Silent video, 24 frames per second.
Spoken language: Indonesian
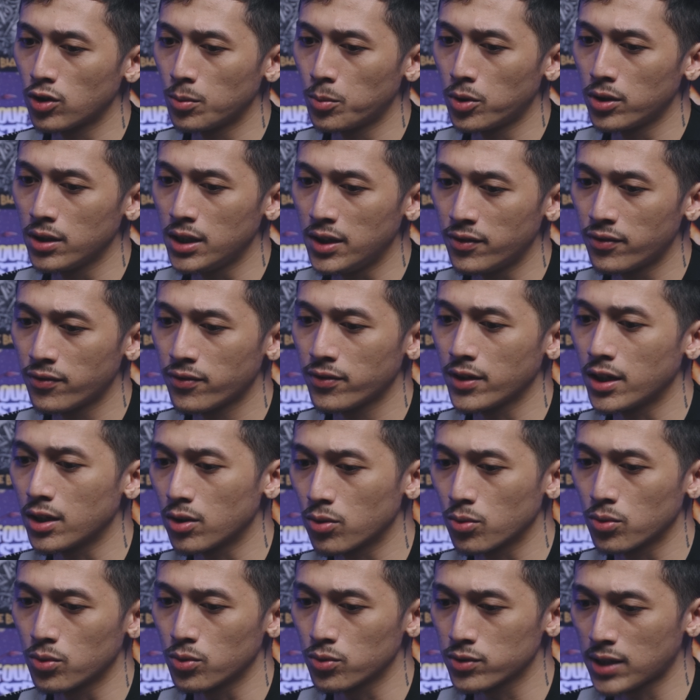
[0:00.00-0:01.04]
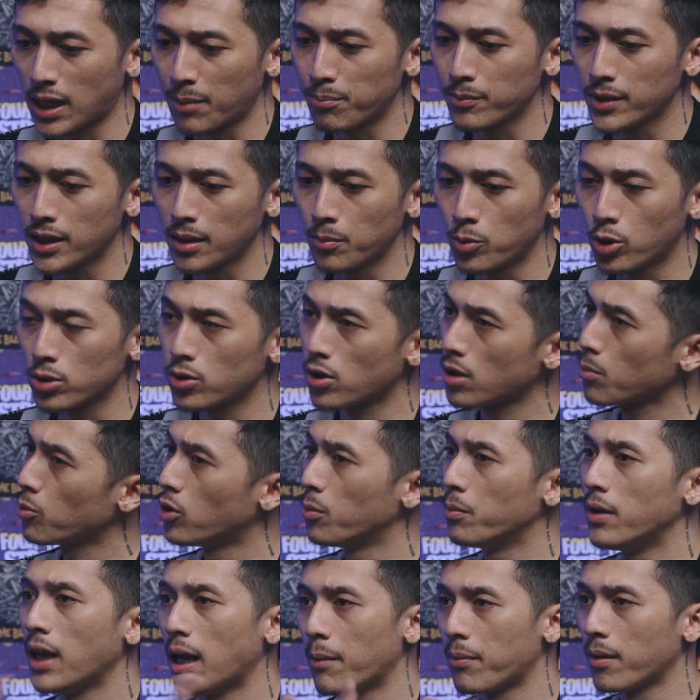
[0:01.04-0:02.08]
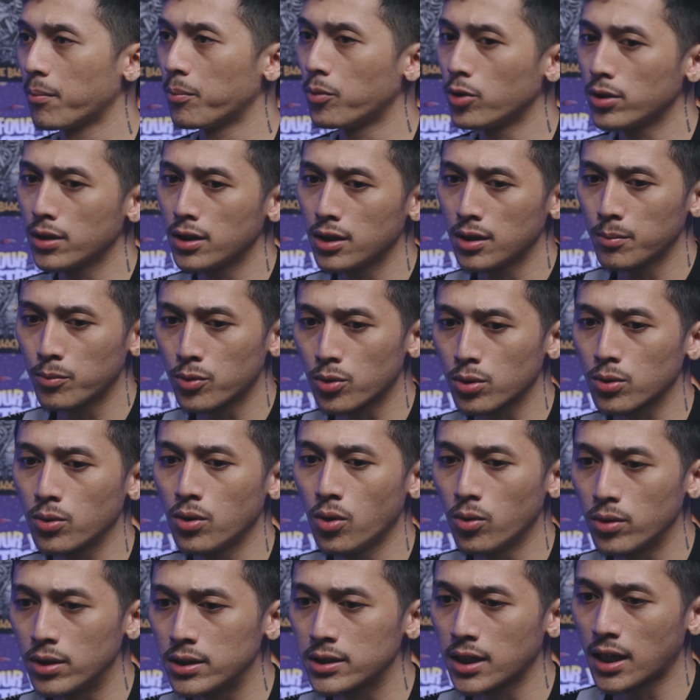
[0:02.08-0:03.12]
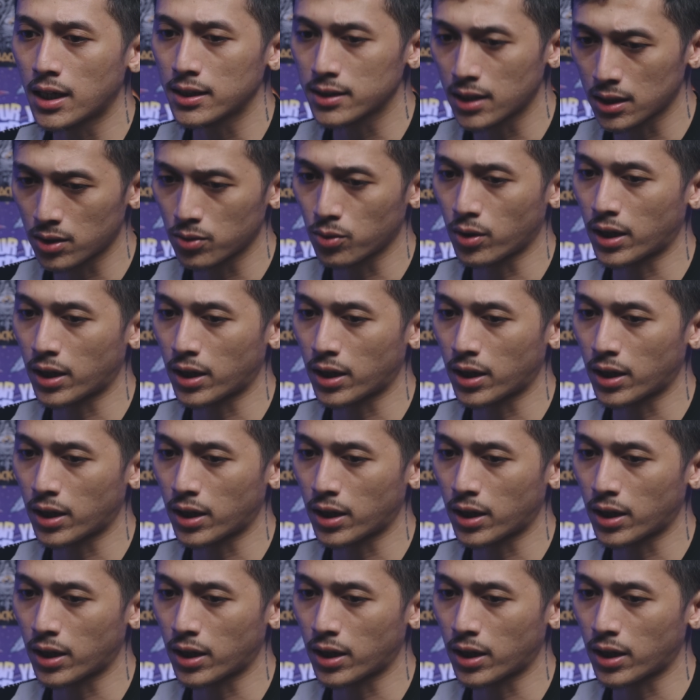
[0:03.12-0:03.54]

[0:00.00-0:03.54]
lu modif itu something motor mobil apapun itu menurut gua udah salah satu